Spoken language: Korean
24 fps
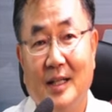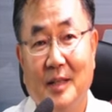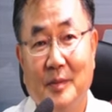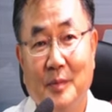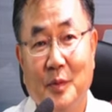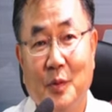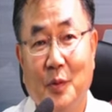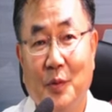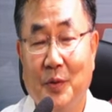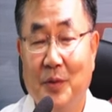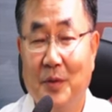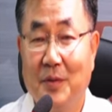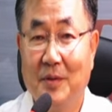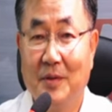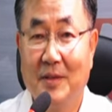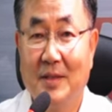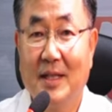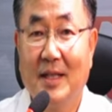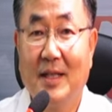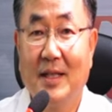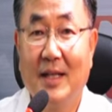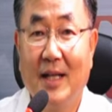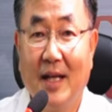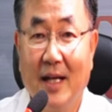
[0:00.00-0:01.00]

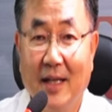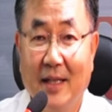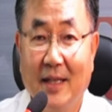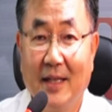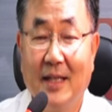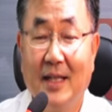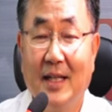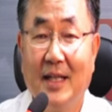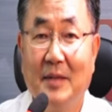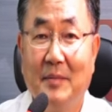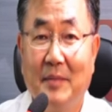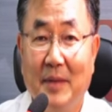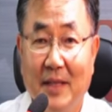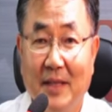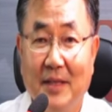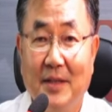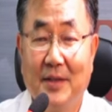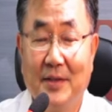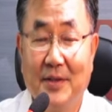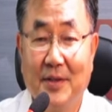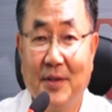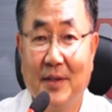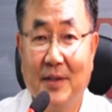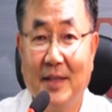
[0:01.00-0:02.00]
동영상 강의가
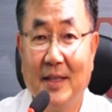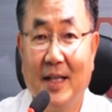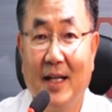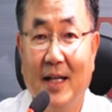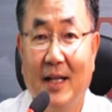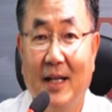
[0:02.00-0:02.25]
만들어져 있다.